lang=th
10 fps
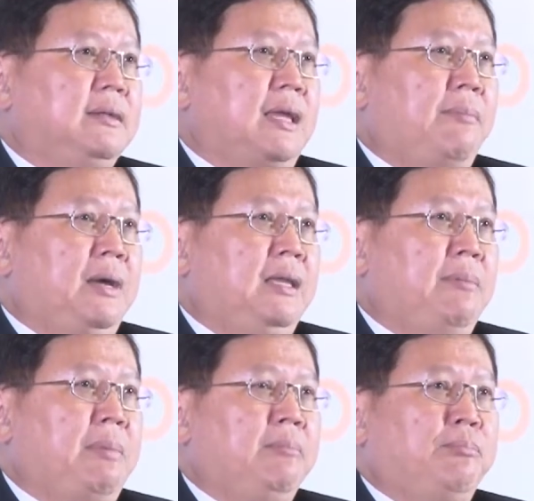แต่ไม่
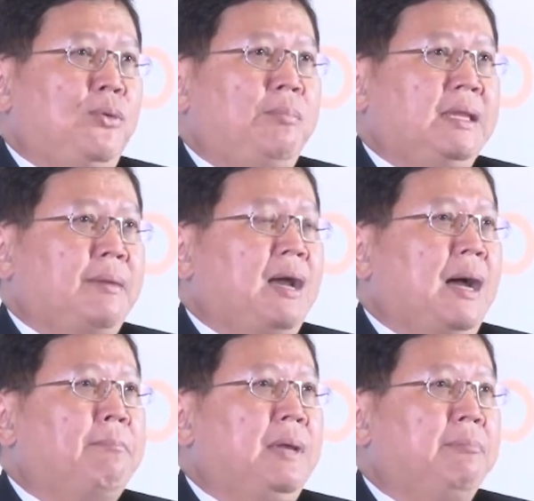ได้เป็นผู้ไปทำ
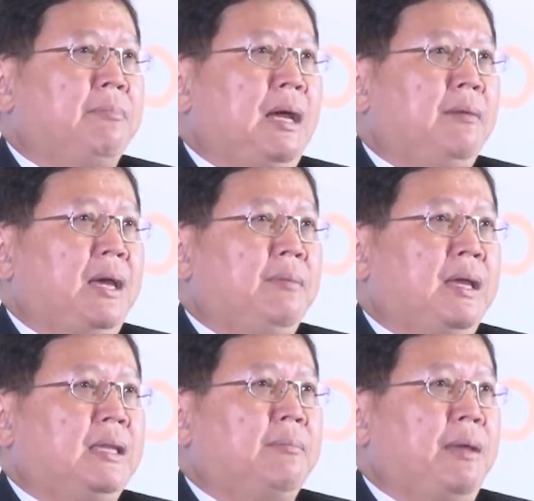การเปลี่ยนไปไป
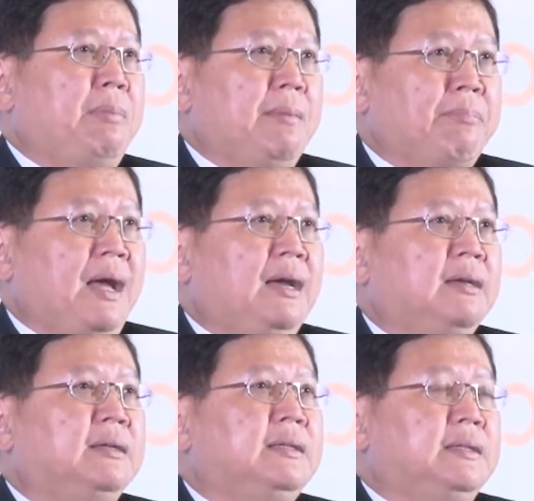ไปเปลี่ยนแปลง
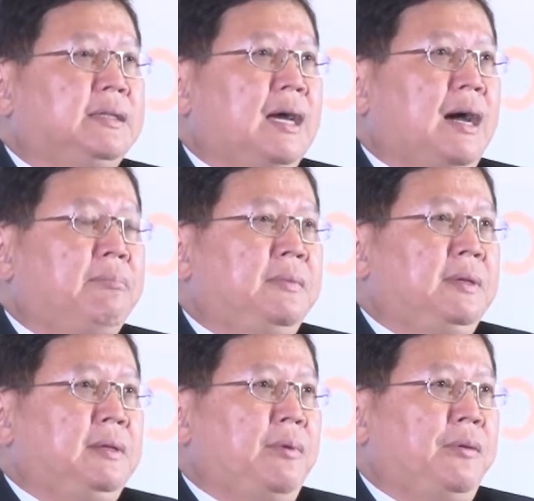นะครับ
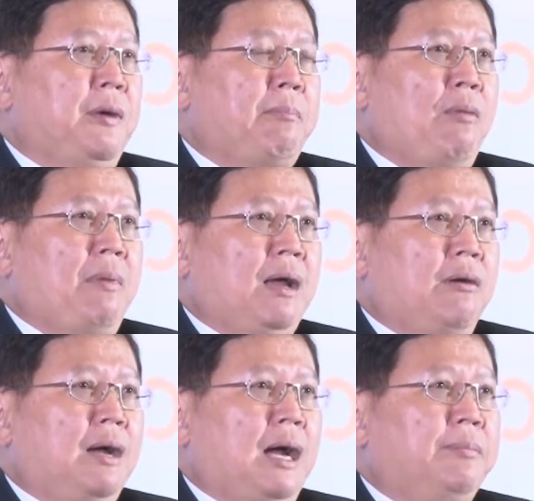ผมว่าเป้าหมาย
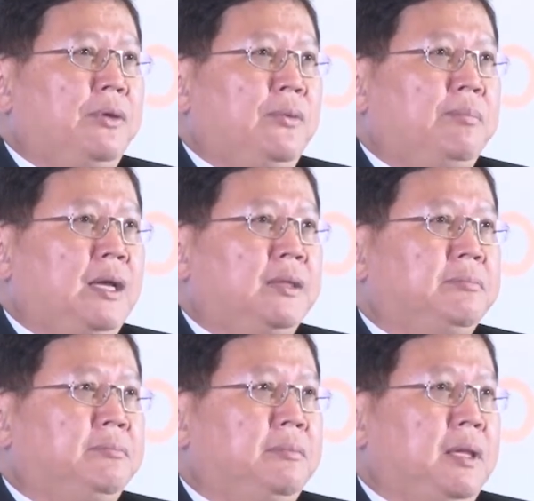ของการรูปนั้น
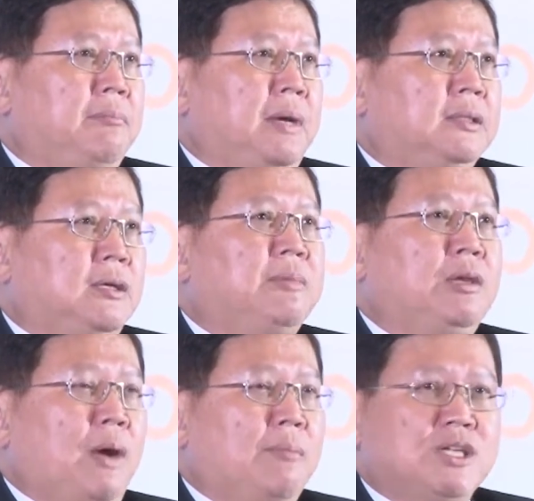มันต้อง
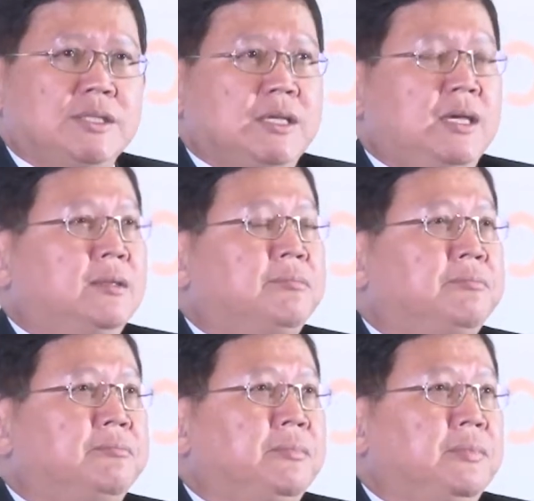มีความชัดเจน
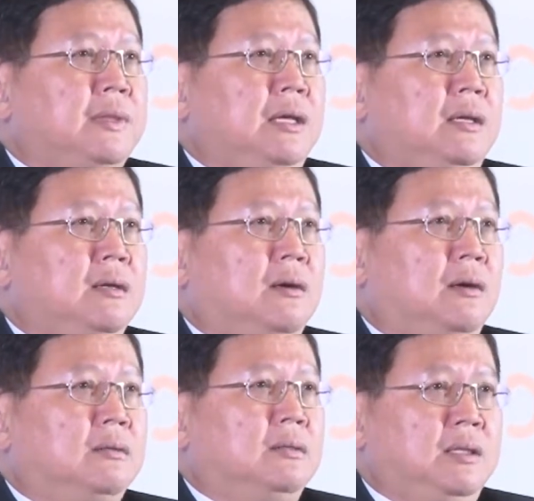ในเรื่องข
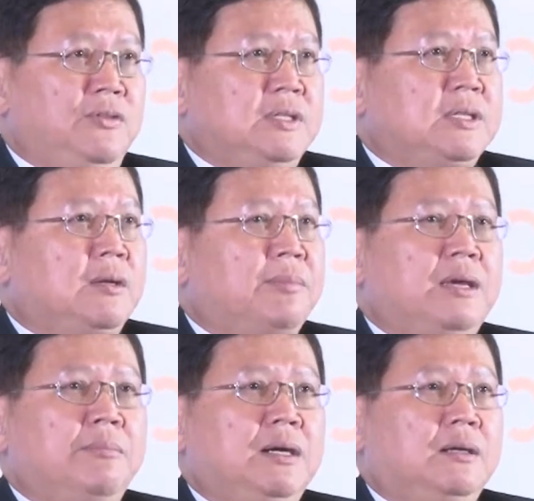อง division of
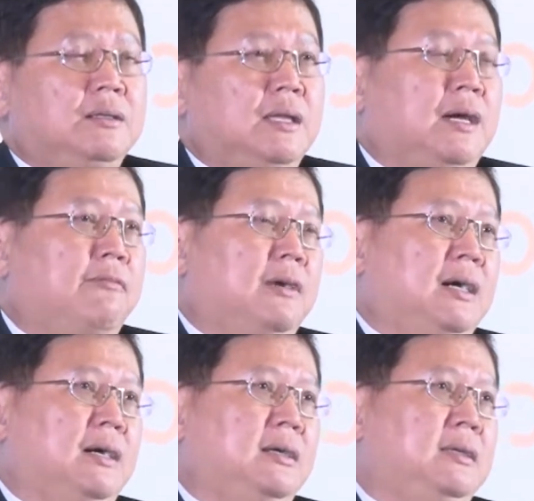labor นะครับ ว่า